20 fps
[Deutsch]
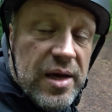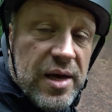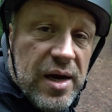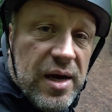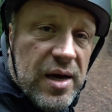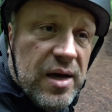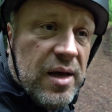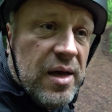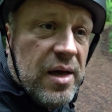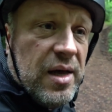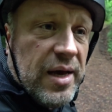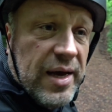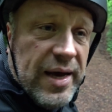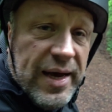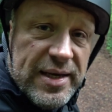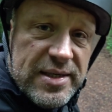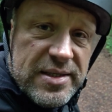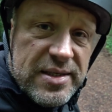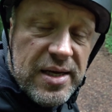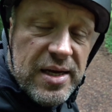ja,
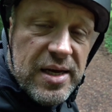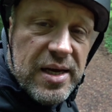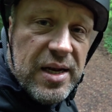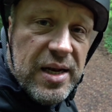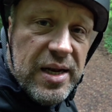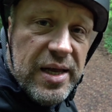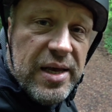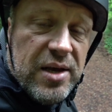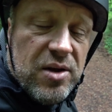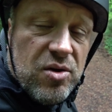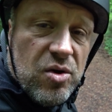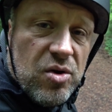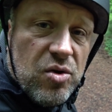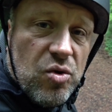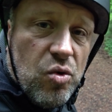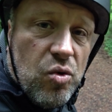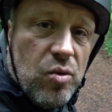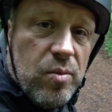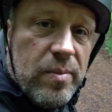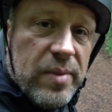Reste liegen dort
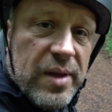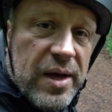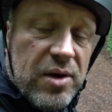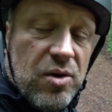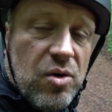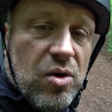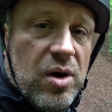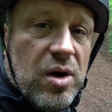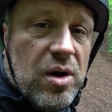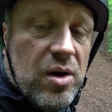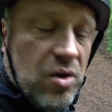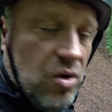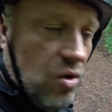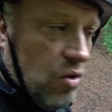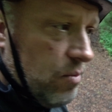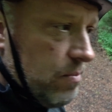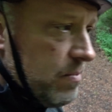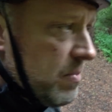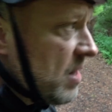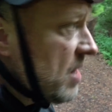oben dann noch herum.